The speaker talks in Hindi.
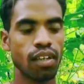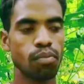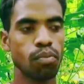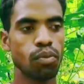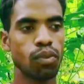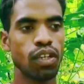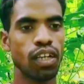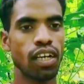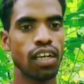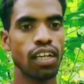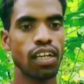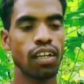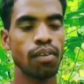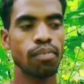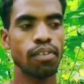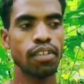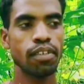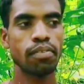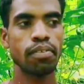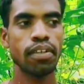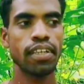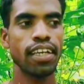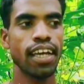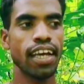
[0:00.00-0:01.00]
हाँ पूरा
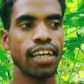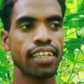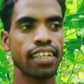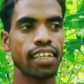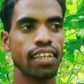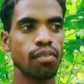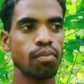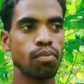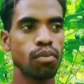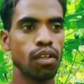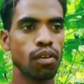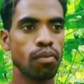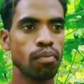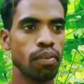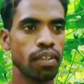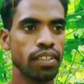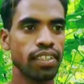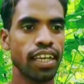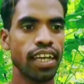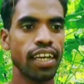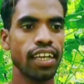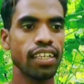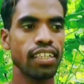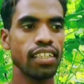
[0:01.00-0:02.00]
रमेश भाई आके पूरा
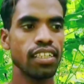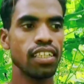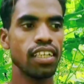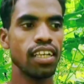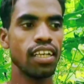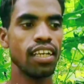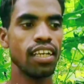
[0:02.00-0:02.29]
बताए